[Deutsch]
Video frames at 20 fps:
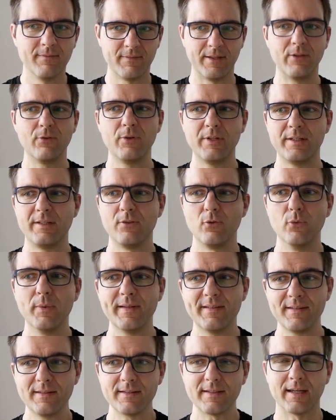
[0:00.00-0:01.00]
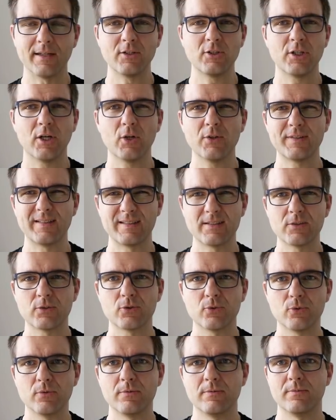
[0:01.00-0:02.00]
Wenn du dir die Übersicht anschaust, das ist
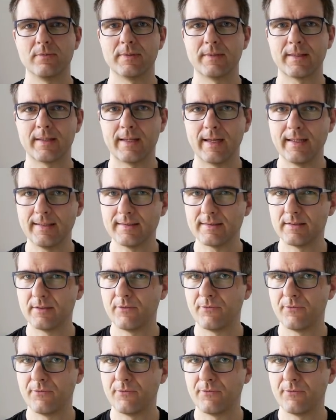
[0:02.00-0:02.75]
schon krass.